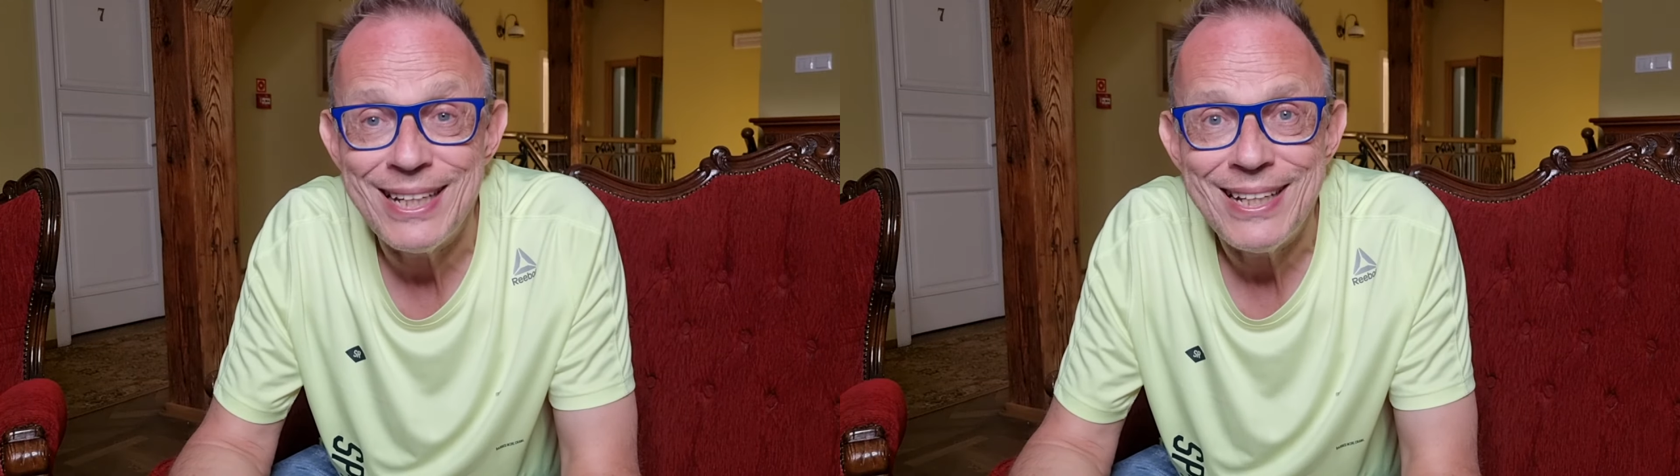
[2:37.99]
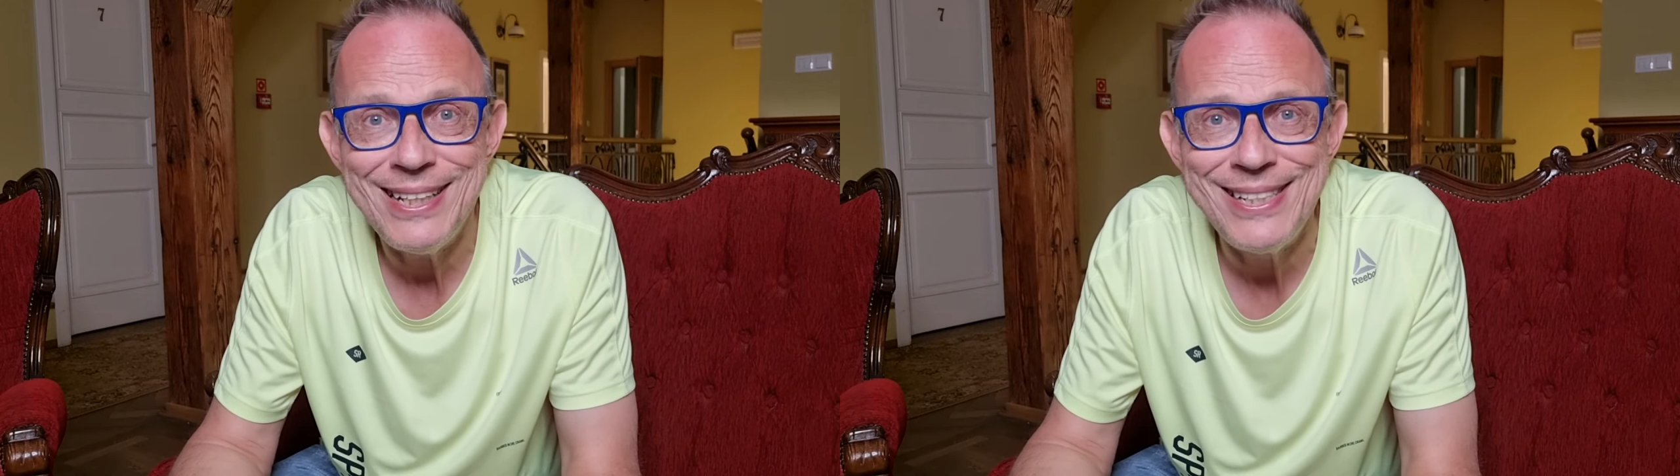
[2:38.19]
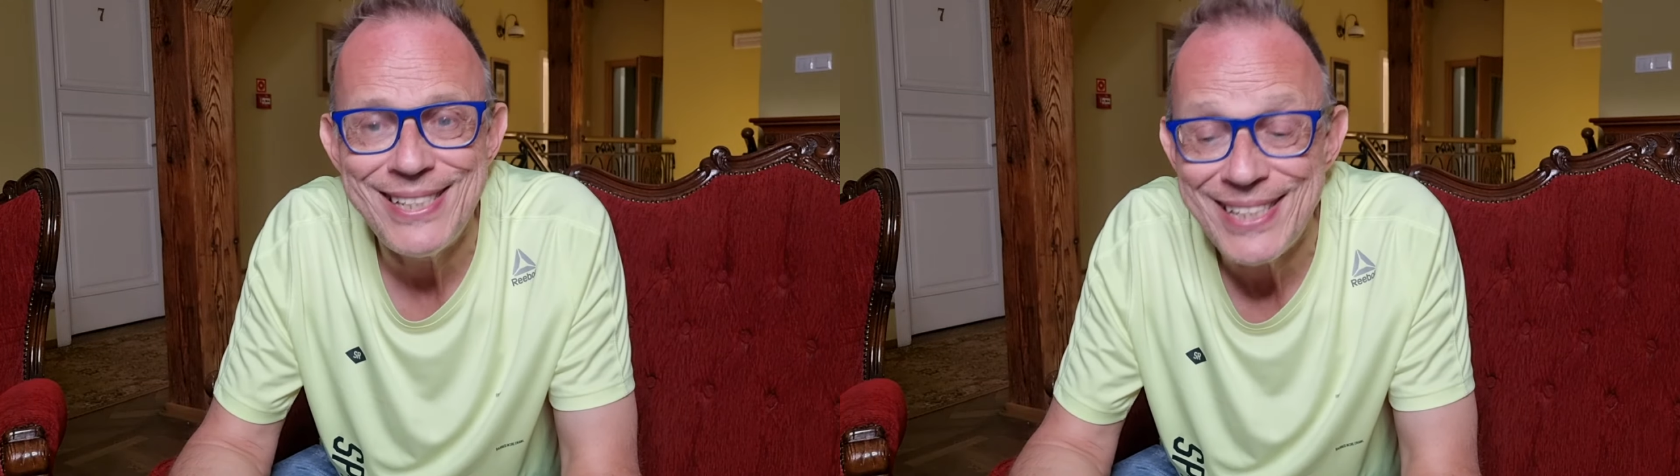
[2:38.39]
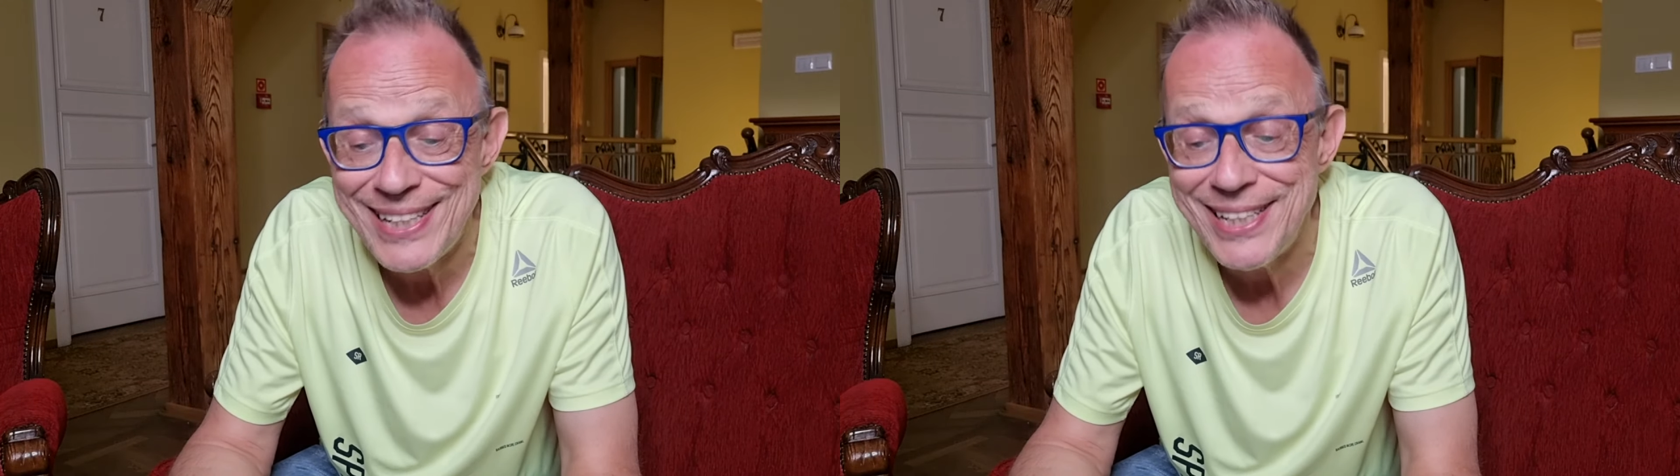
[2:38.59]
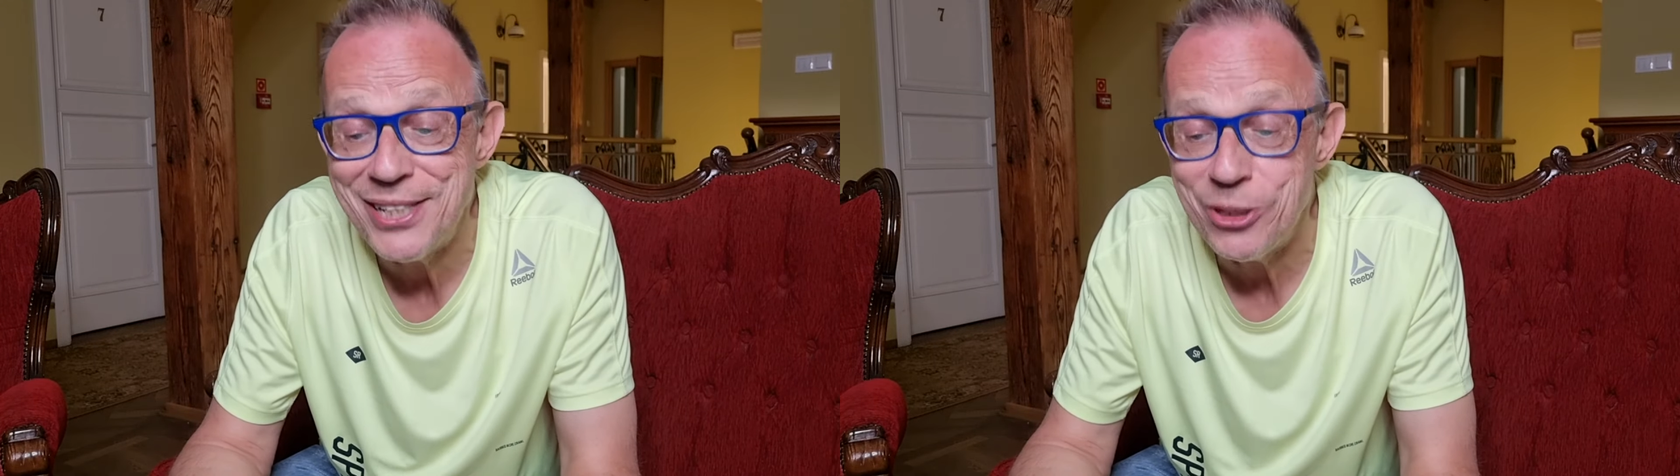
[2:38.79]

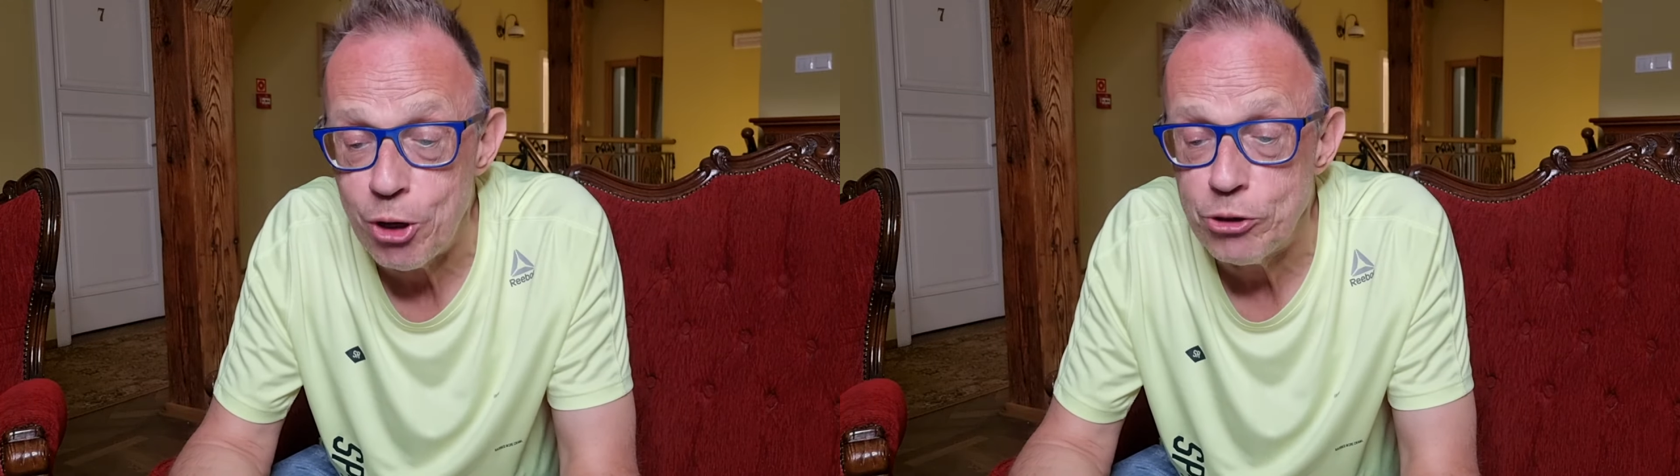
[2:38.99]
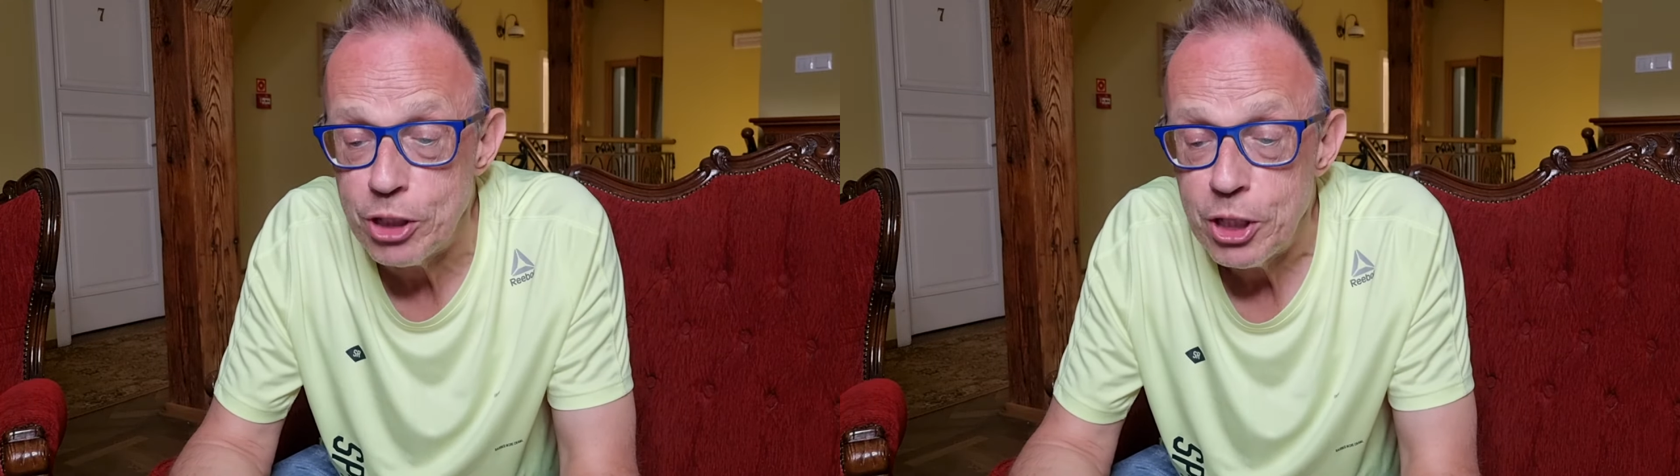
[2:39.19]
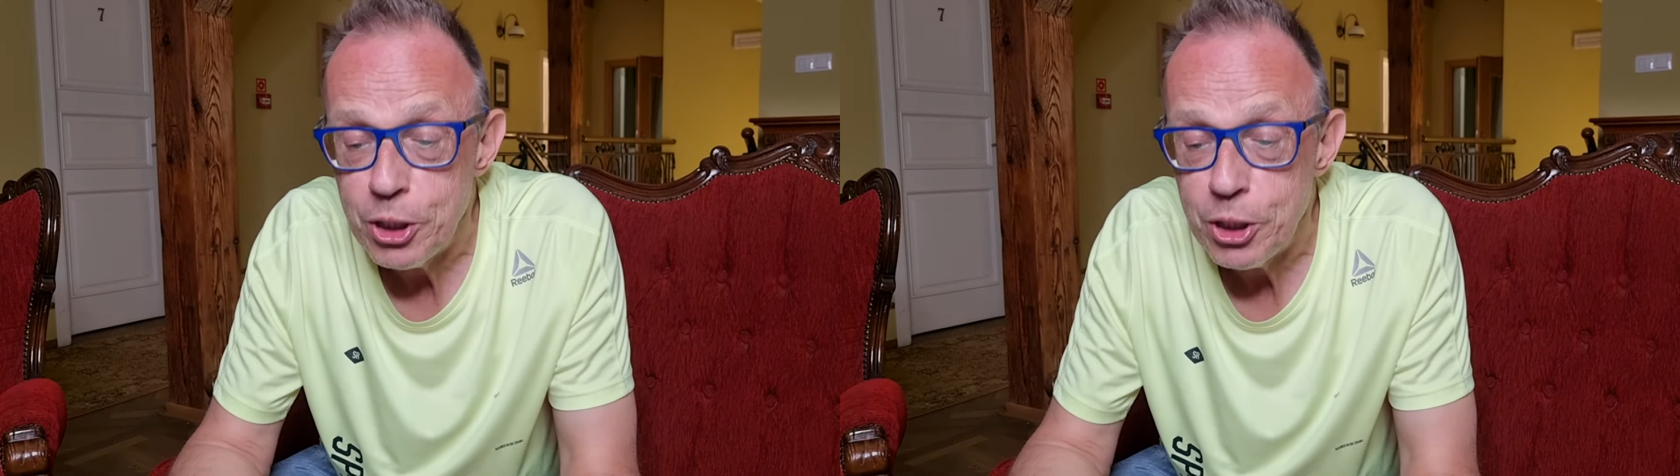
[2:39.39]
Ischyrion,